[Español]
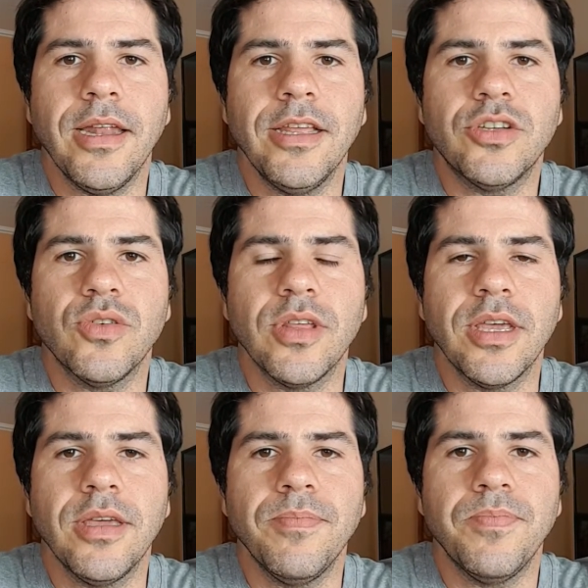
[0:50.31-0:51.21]
el hecho
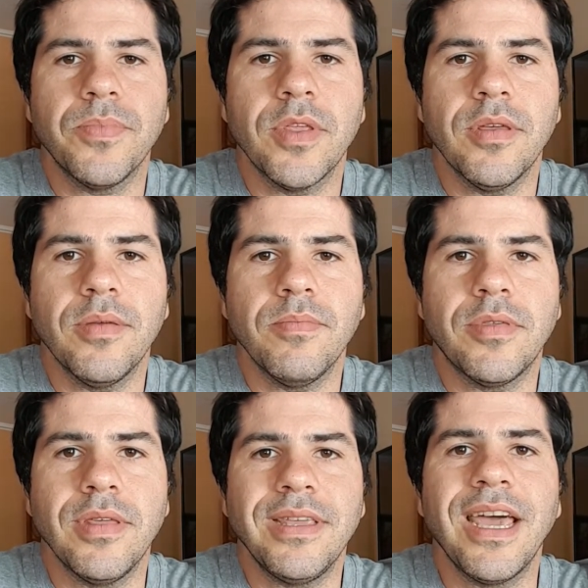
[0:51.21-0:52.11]
de
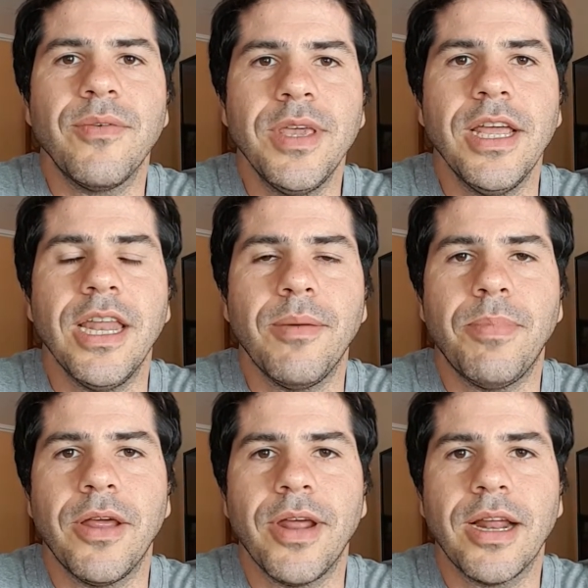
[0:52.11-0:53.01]
setear bien las
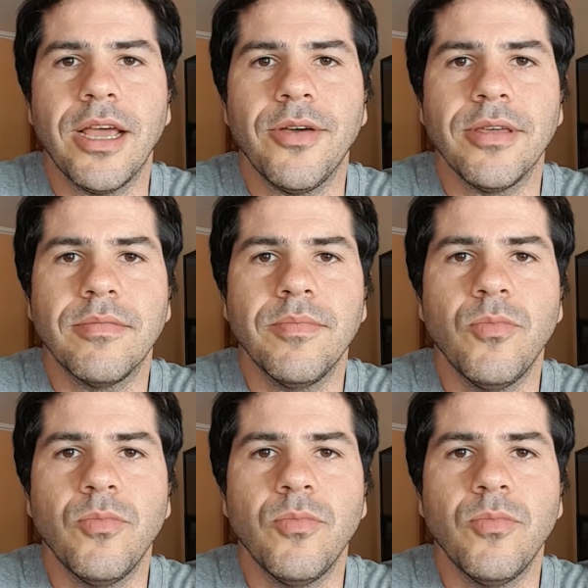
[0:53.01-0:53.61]
palabras clave.